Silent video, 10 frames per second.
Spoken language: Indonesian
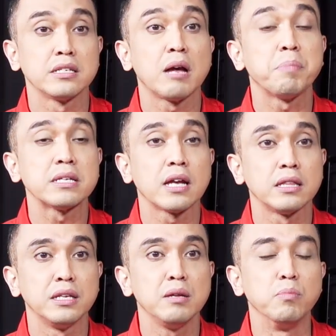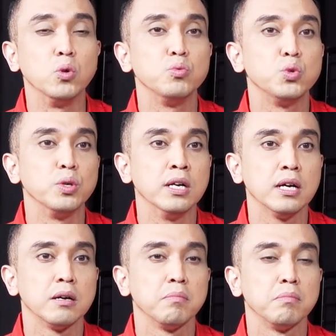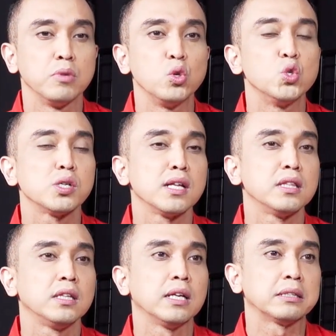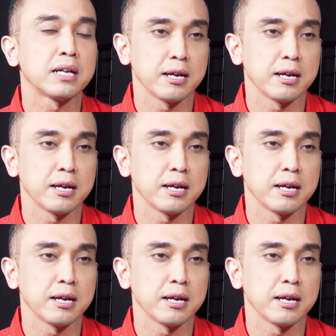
sampai saat ini belum juga menunjukkan titik terang.